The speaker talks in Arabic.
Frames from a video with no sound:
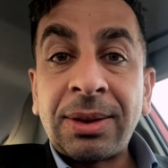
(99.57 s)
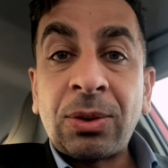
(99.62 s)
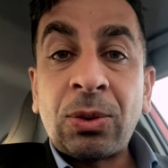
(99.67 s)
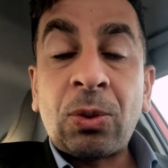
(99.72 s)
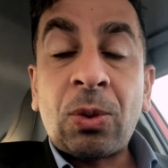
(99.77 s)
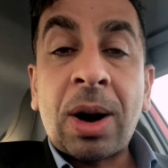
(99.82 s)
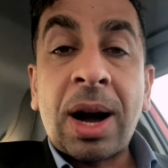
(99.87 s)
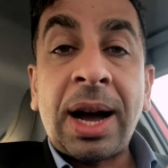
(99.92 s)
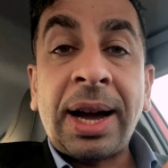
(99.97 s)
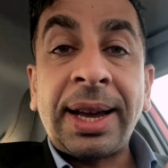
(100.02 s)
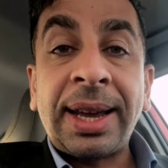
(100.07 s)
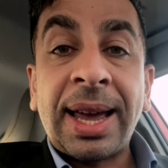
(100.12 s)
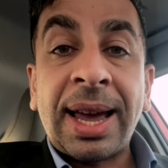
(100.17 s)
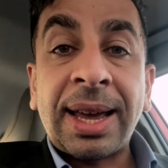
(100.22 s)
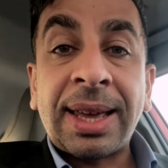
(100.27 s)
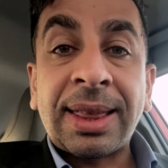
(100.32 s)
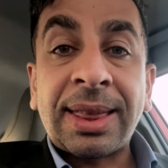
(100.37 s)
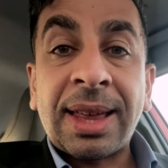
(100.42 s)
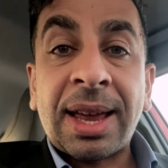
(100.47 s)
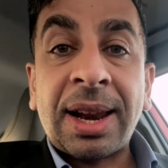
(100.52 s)
واعي
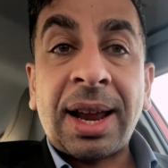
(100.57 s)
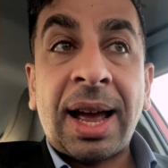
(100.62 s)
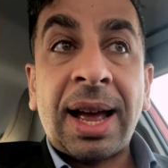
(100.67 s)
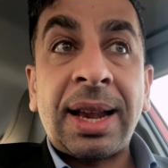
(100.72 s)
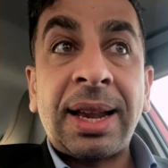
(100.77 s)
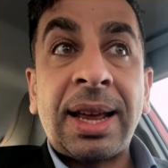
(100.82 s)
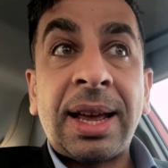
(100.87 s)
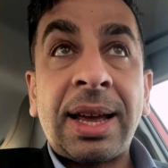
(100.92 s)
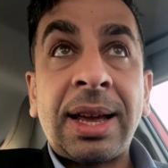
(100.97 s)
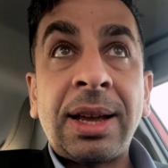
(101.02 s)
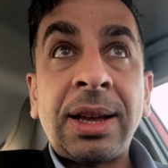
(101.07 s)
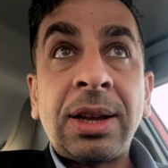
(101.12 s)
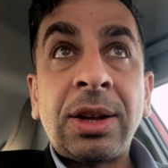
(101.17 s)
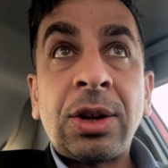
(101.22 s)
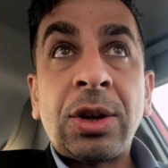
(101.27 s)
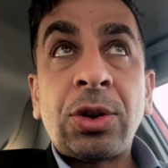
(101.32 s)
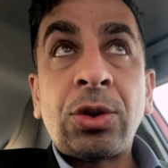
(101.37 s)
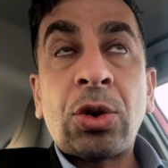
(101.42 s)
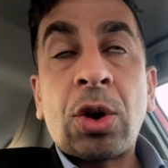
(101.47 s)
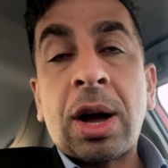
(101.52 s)
أكثر على
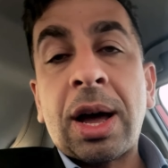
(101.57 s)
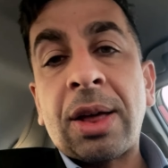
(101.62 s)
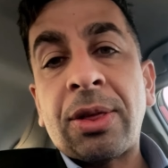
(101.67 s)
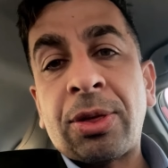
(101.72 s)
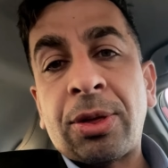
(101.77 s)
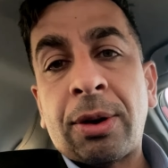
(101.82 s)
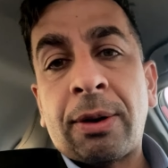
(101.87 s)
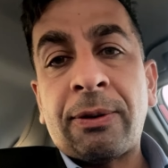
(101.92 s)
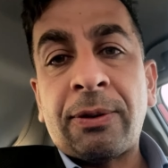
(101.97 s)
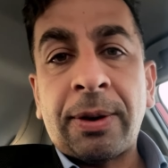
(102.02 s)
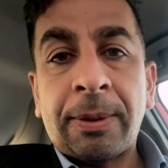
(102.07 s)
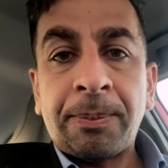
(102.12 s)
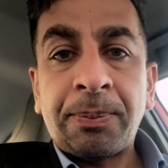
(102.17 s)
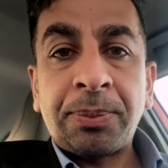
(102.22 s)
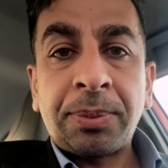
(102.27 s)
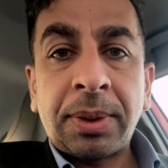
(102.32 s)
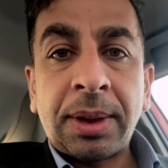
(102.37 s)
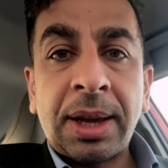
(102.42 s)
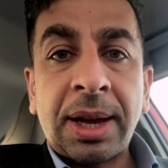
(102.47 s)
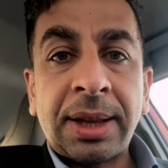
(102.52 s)
نقاط ضعفه
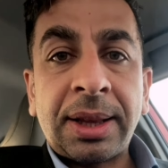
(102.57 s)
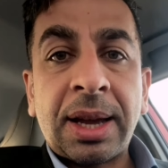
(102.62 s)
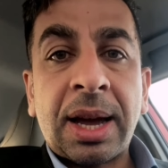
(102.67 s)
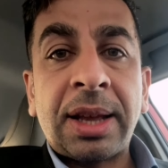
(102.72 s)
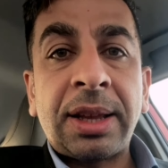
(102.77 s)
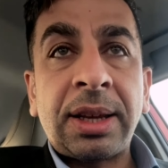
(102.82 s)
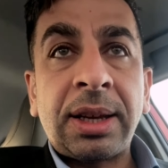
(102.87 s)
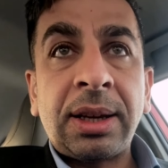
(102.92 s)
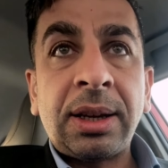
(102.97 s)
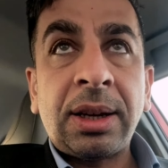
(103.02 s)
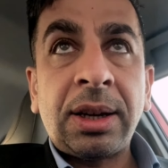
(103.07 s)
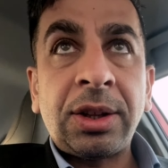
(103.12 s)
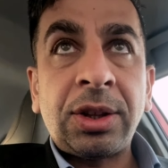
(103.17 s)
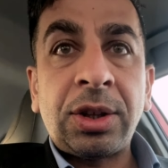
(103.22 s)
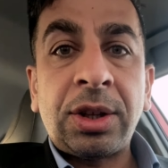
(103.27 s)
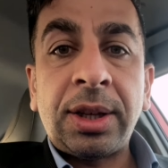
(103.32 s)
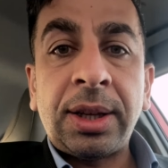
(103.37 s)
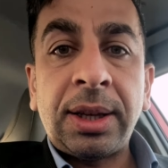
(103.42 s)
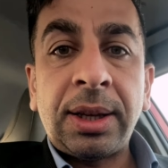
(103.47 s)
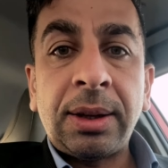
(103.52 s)
يعني أنا
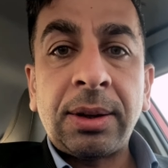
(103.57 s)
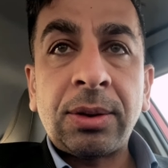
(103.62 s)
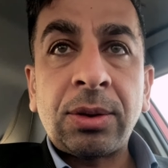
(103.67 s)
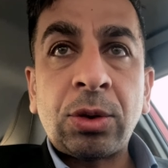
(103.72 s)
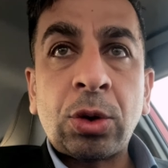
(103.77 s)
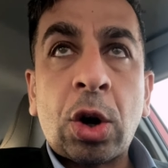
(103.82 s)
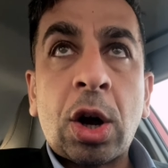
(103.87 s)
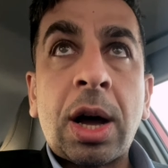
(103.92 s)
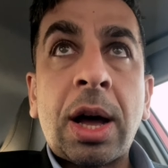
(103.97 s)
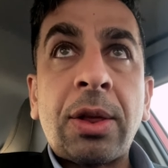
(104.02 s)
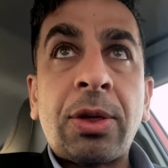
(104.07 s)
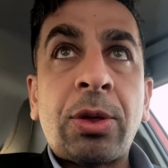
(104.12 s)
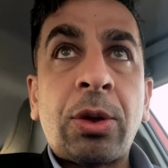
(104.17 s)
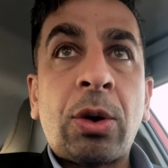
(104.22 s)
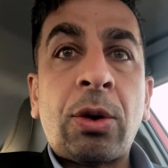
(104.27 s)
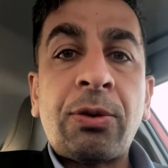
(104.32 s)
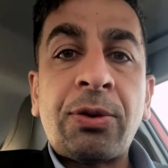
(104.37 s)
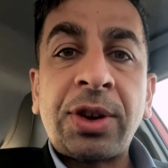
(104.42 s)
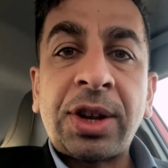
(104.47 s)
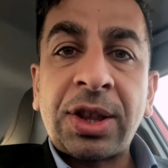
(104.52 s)
عندي نقاط
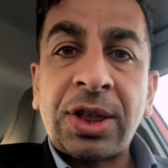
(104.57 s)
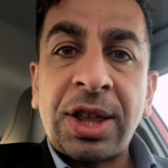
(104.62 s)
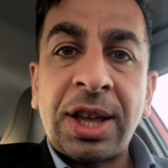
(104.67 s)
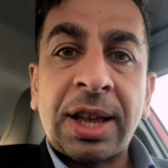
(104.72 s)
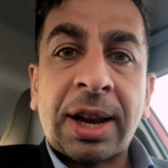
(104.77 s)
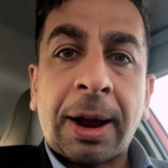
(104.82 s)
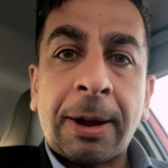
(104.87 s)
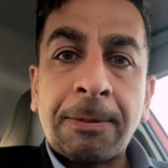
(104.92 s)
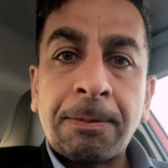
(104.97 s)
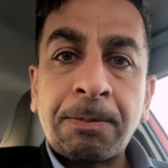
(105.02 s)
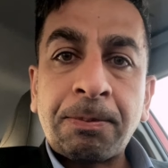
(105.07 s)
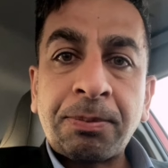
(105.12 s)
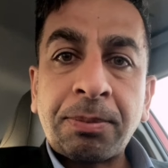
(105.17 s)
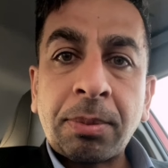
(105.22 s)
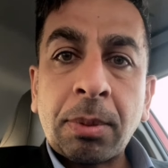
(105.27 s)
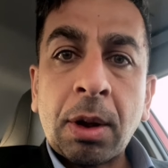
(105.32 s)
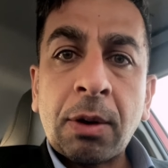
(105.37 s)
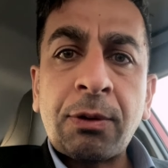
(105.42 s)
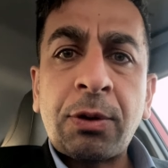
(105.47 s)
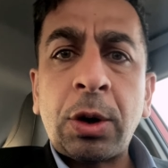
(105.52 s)
ضعف كثيرة
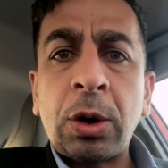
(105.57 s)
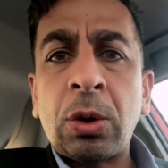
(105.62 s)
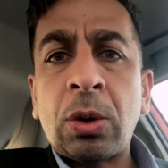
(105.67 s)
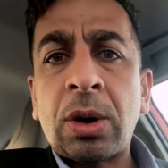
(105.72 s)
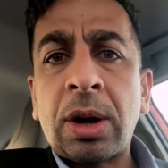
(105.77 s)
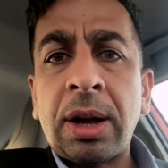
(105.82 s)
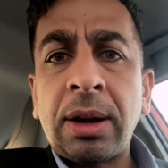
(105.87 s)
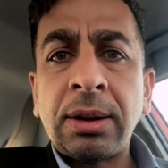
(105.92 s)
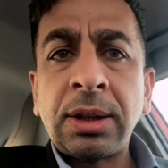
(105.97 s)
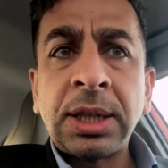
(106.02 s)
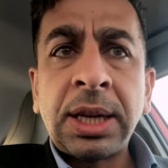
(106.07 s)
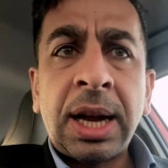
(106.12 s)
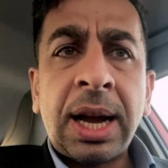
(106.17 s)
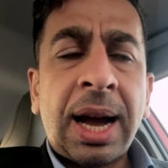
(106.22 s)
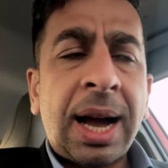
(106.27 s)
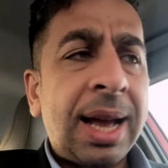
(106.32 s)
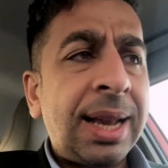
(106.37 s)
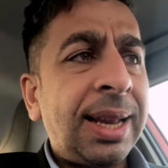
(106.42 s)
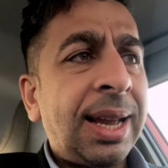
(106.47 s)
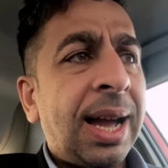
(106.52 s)
في اللغة
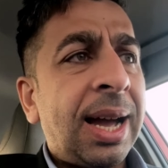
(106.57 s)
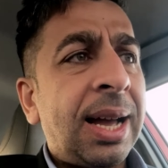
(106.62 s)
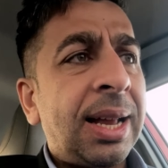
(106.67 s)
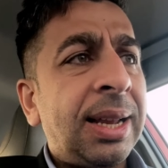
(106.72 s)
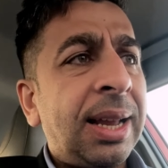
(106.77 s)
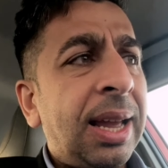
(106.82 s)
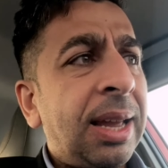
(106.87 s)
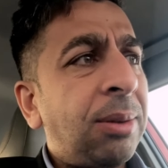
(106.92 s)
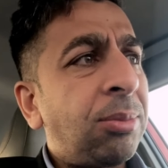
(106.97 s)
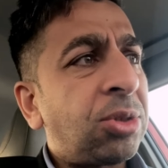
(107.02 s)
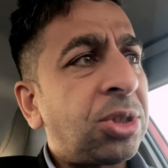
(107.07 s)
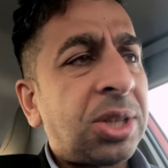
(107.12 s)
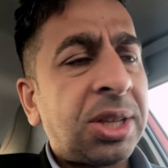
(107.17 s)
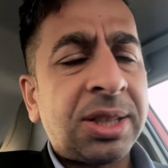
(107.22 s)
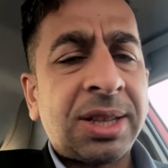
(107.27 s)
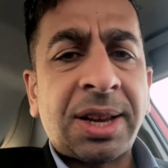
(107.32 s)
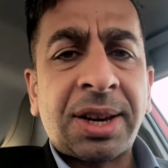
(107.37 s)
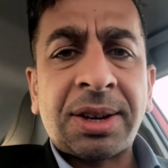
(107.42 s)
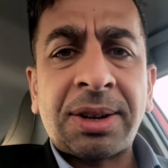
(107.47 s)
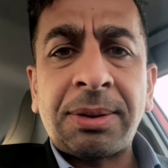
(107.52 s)
حالي حال أي
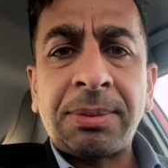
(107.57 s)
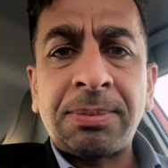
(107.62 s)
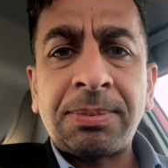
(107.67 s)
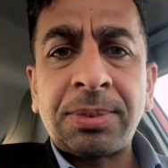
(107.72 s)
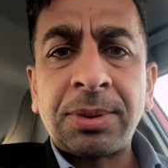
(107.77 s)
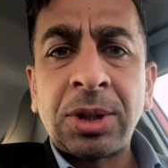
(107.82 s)
متدرب